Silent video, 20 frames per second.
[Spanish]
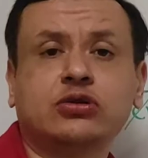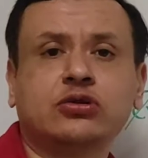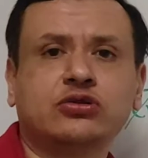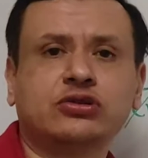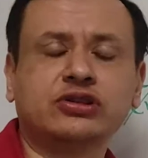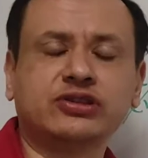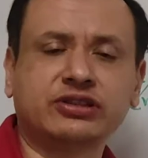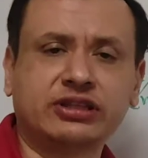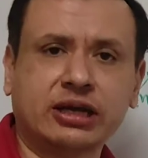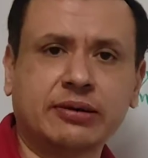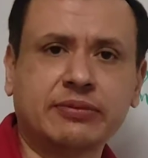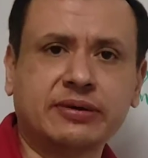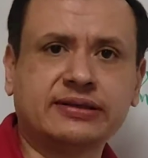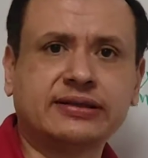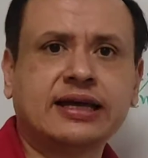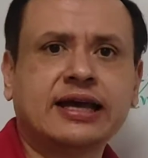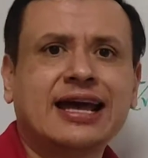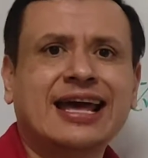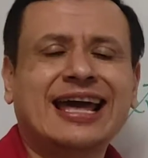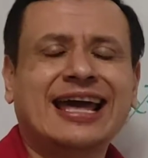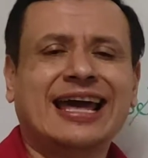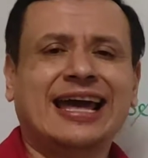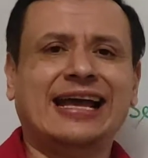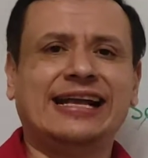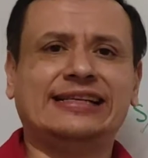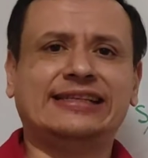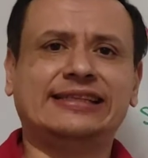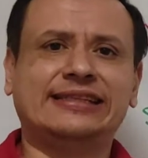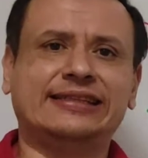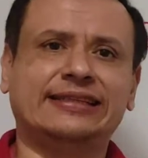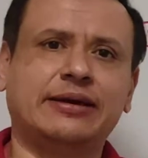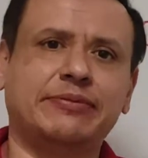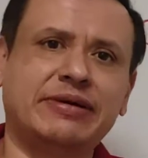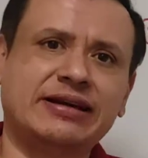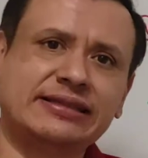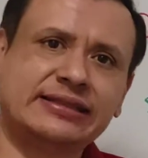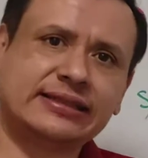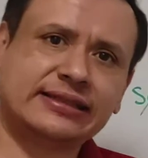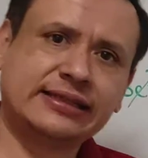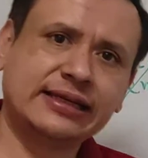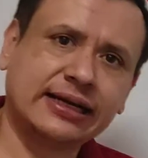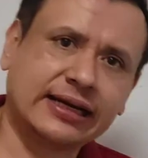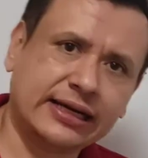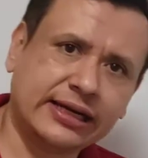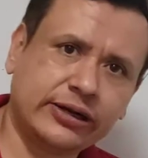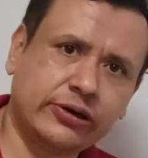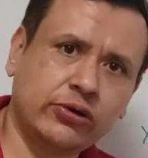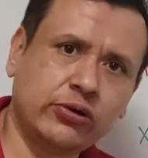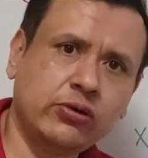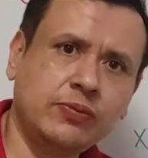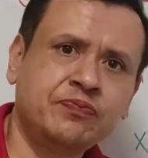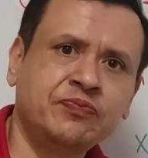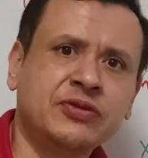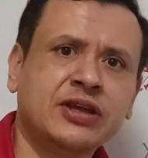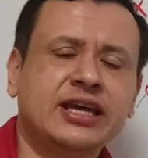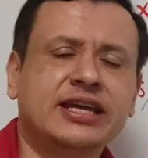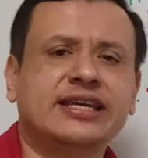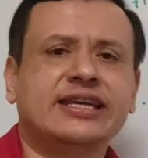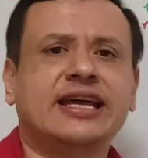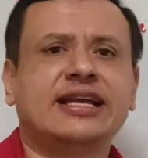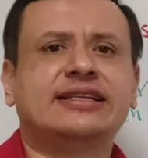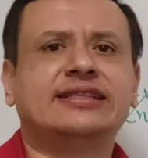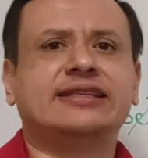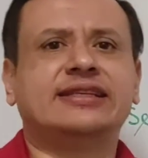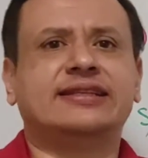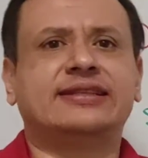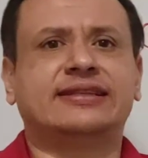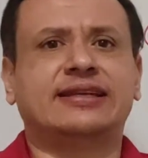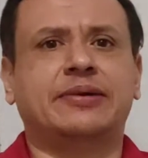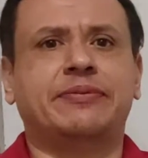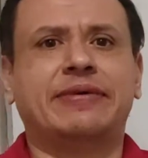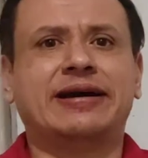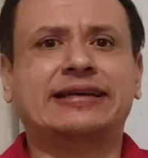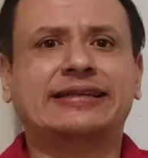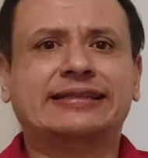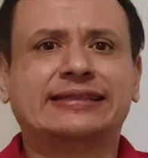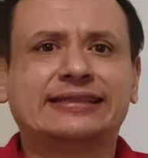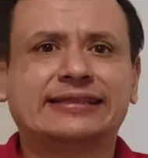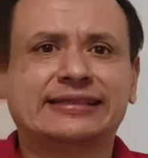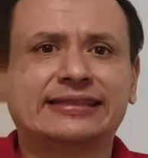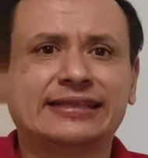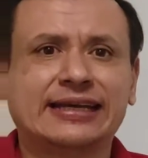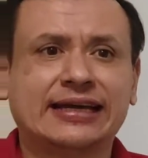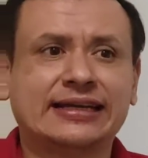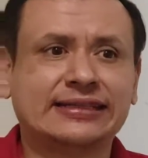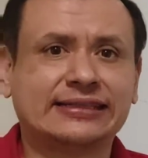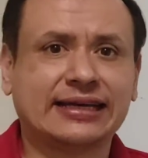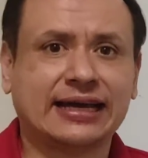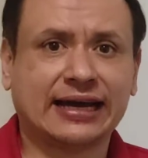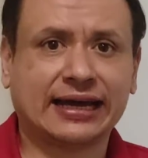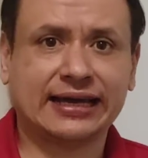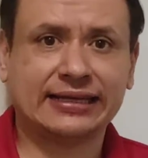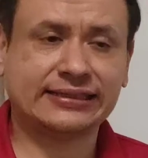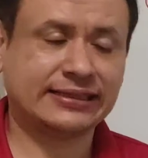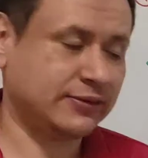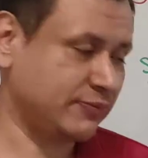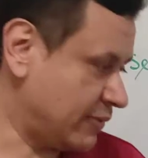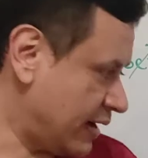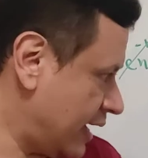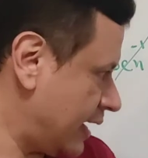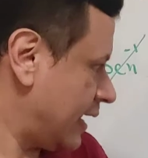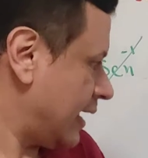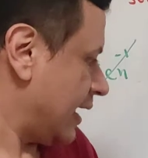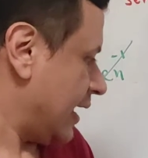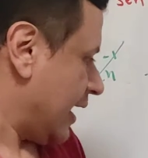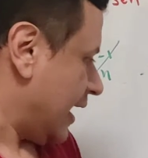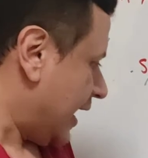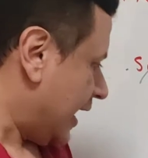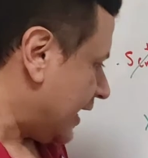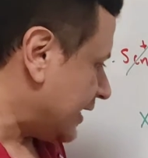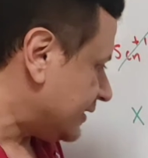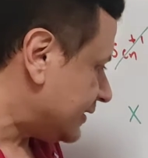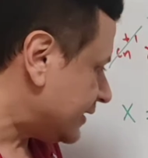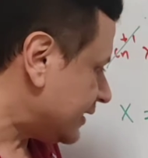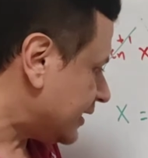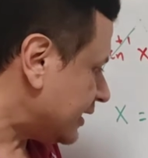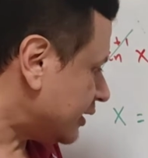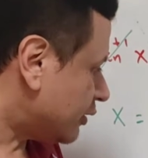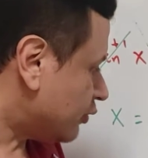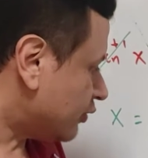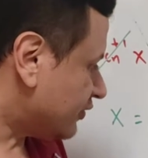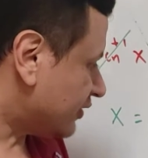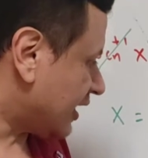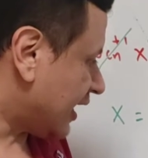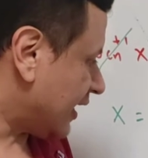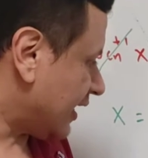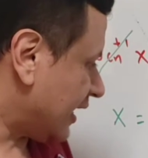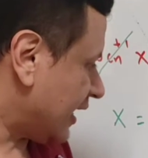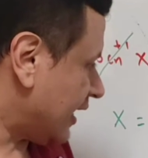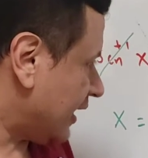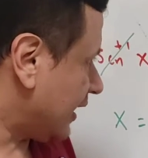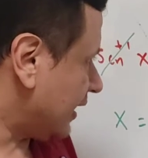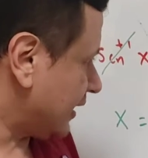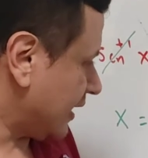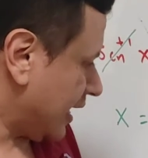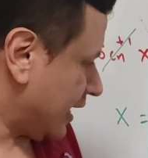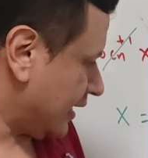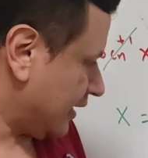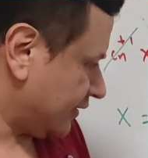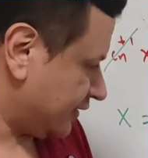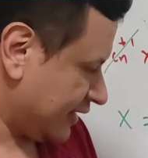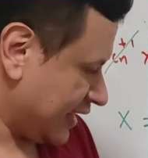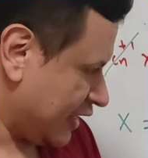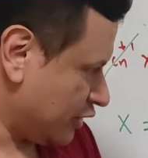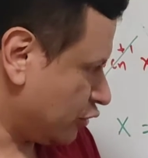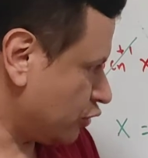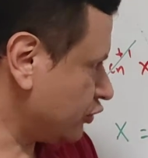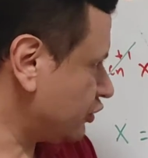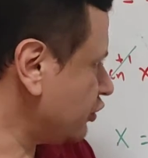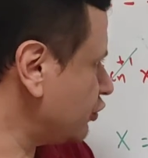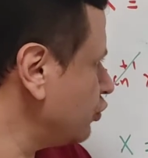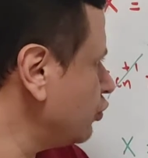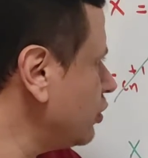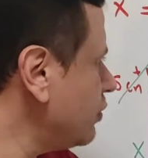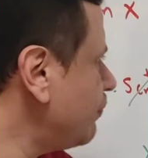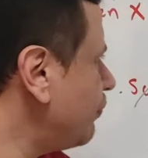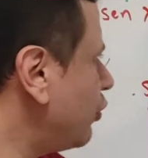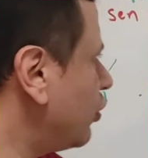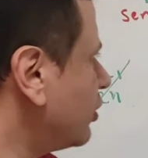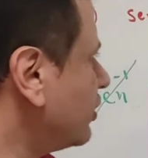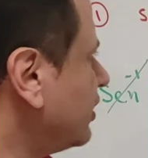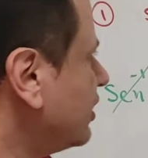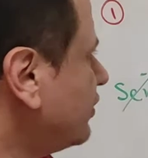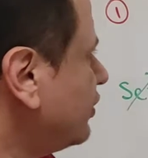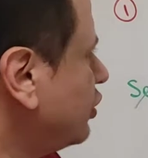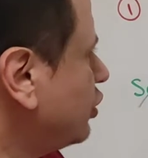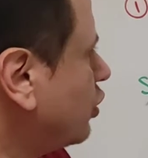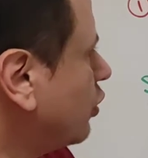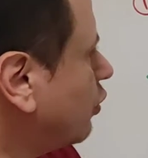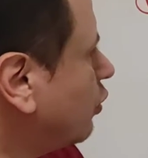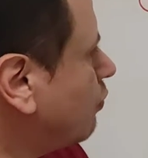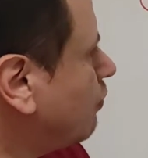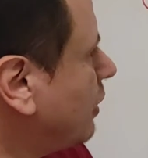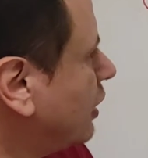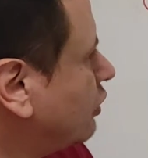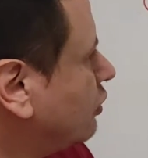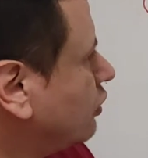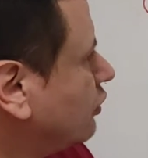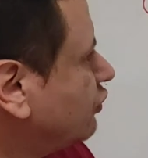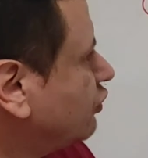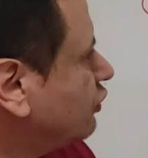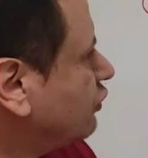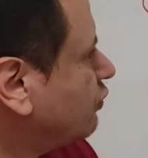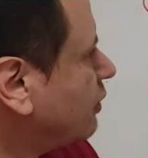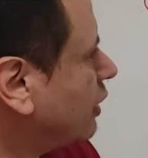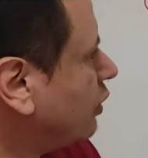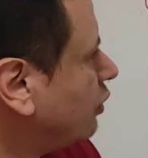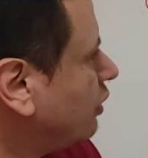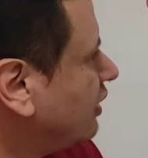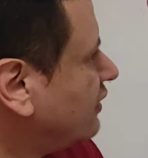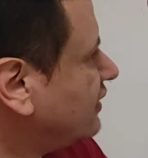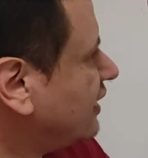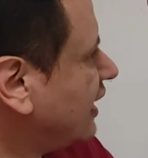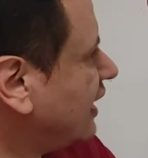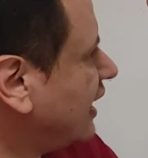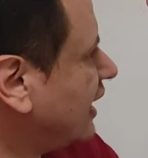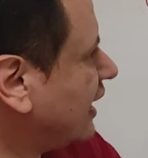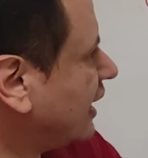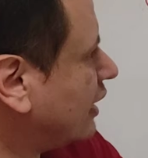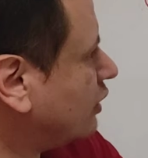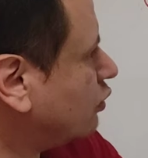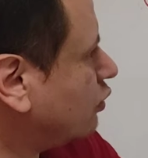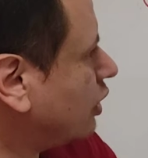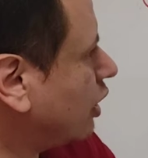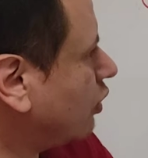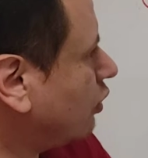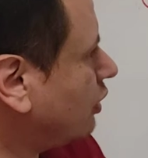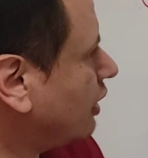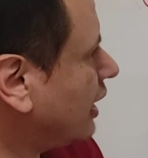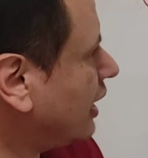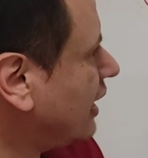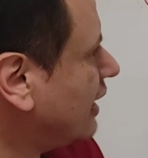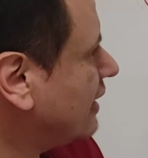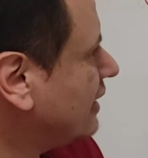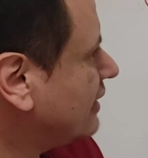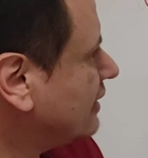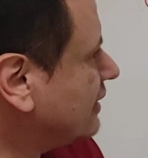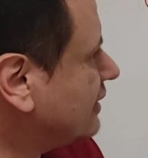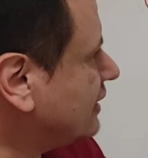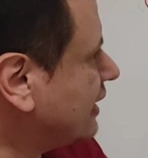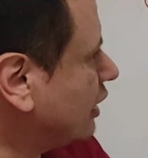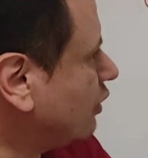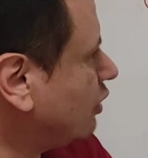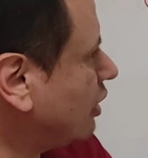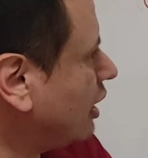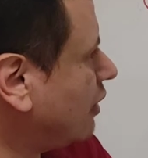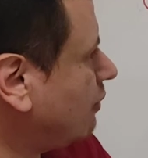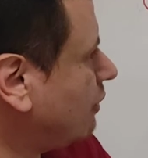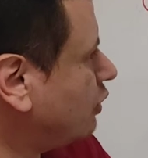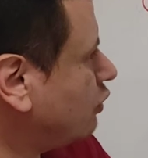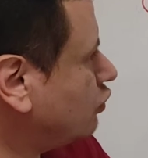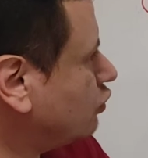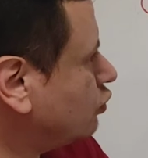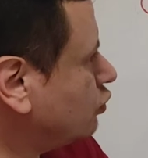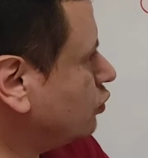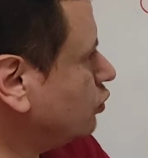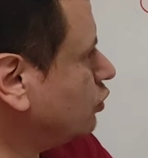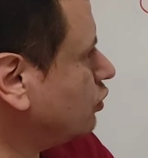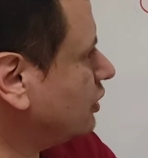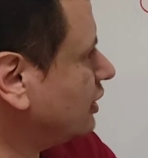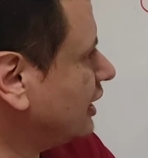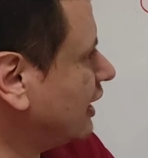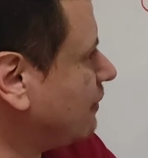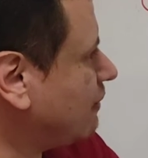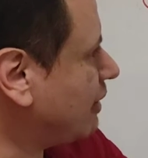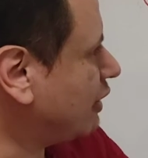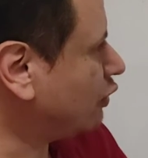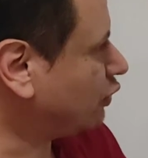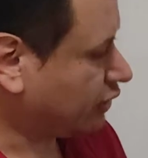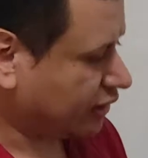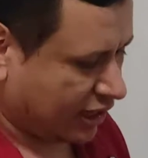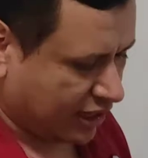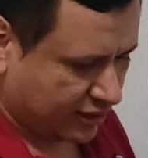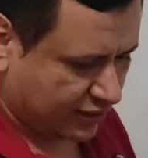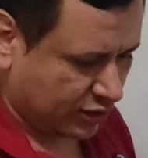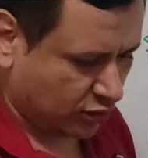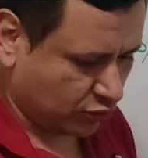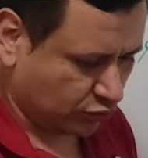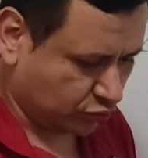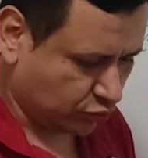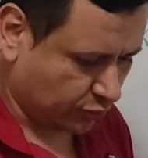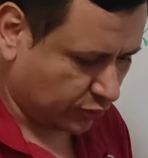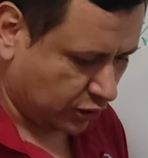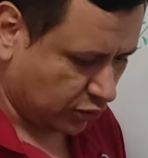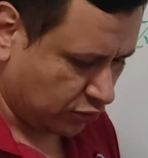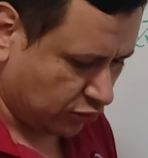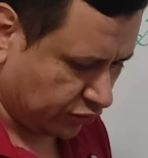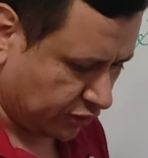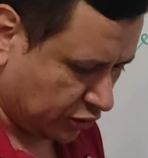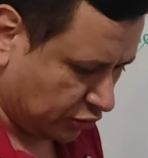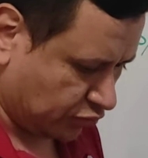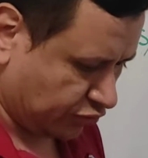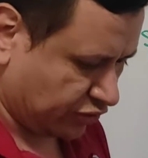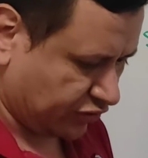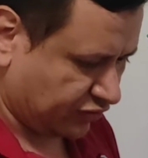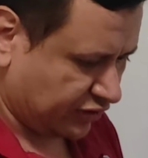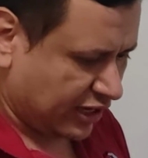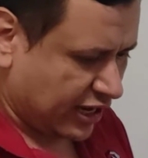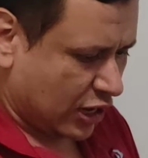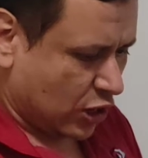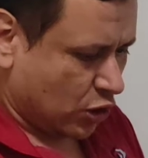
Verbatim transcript: dos sistemas, el sistema cíclico y el sistema sexagesimal. El cíclico están en radianes, entonces no importa si yo meto estos valores en la calculadora seno a la menos 1 de menos raíz de 2 sobre 2. Entonces,